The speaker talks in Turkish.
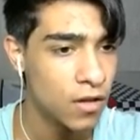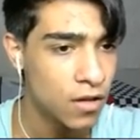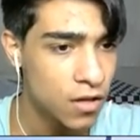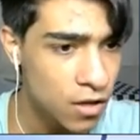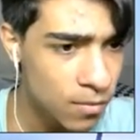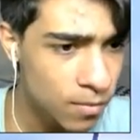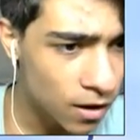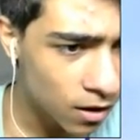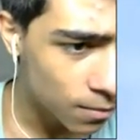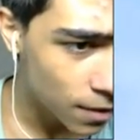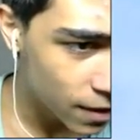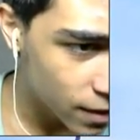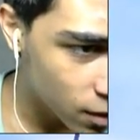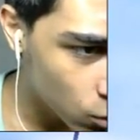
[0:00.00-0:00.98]
İyi bakın
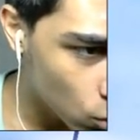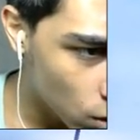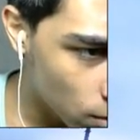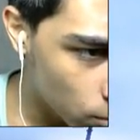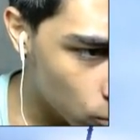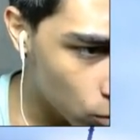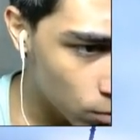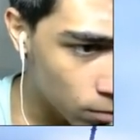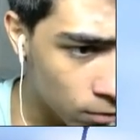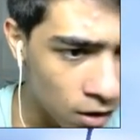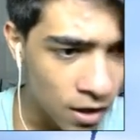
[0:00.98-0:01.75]
ben de göremiyorum.